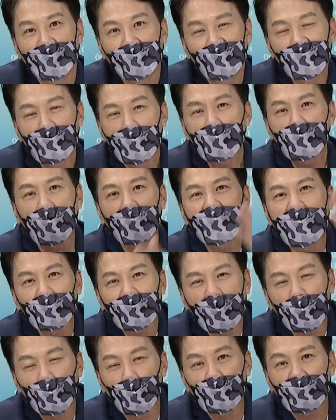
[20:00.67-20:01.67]
你如果要
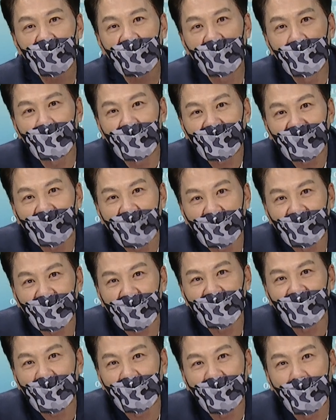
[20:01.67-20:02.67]
在股市里面是要
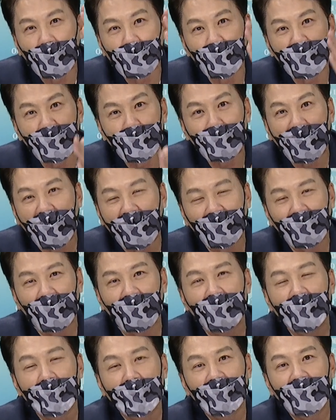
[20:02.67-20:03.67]
真正要名牌
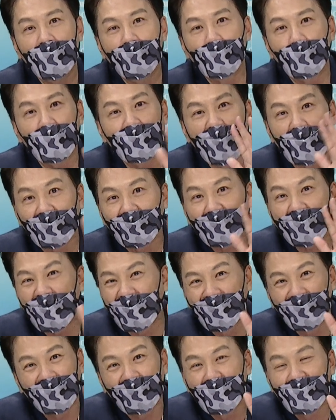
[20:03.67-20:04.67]
的，你不要
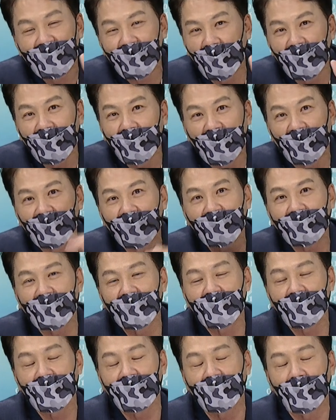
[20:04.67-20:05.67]
看陈立豪的
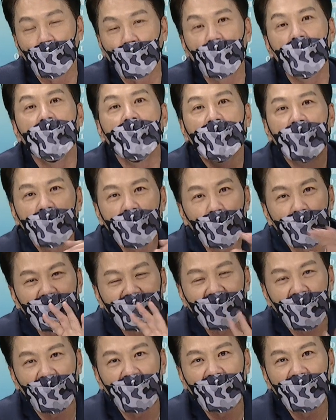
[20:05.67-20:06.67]
电视节目，因为
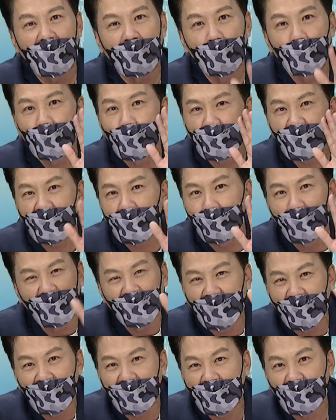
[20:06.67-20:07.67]
陈立豪不是
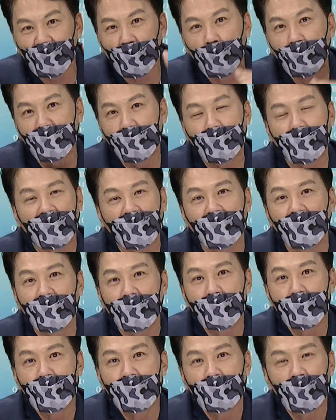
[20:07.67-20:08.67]
每天在送名牌的。
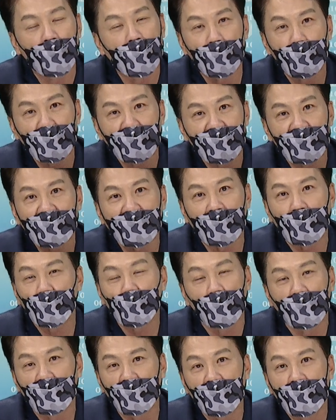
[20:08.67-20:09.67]
我不是这样
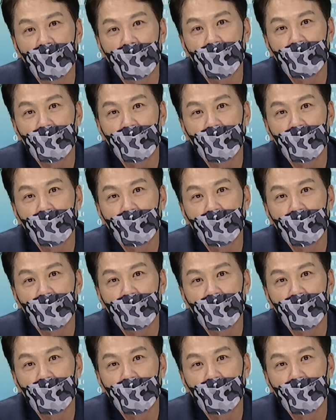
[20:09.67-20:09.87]
做的。